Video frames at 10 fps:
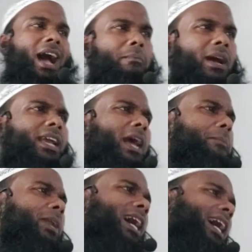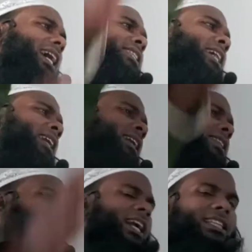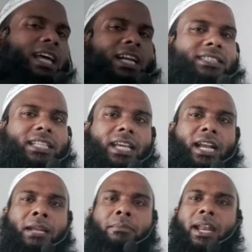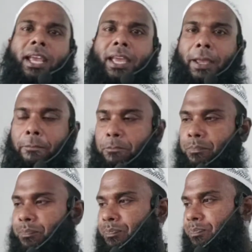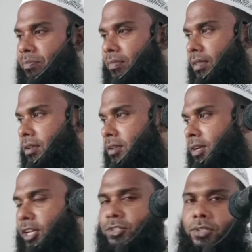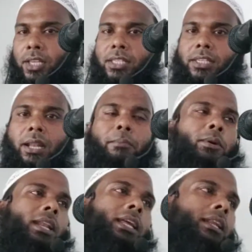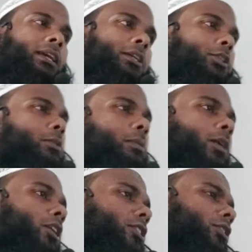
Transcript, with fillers: আমাকে আপনি আগে জান্নাতে হাঁটে হাঁটতে দেখলেন মানে কি রাসুসাল্লাম বললেন তুমি বলো তো